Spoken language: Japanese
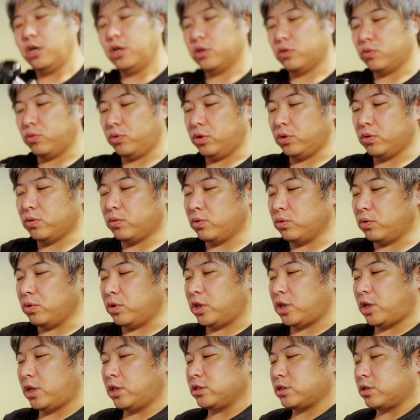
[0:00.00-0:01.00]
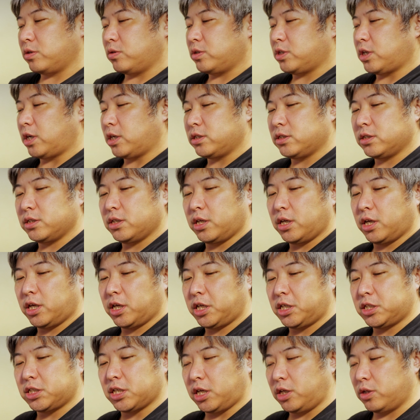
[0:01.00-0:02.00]
ということでなんですけど、撮影
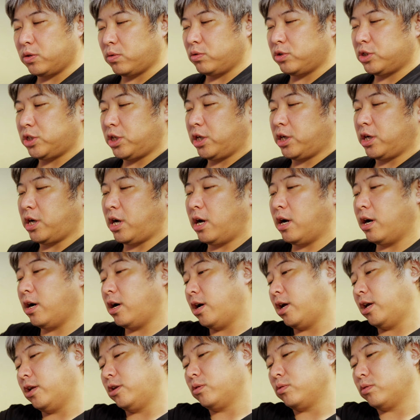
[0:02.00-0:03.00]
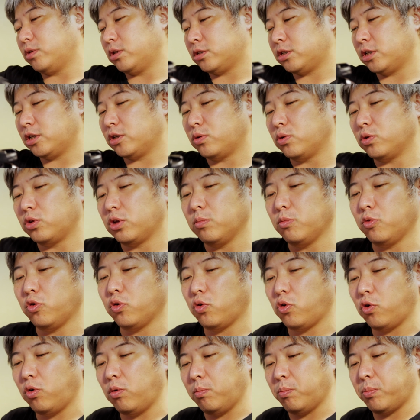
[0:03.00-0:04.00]
機材として考えるとですね、とても
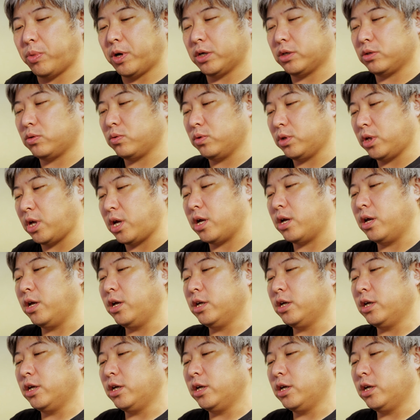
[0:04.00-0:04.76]
コンパクトな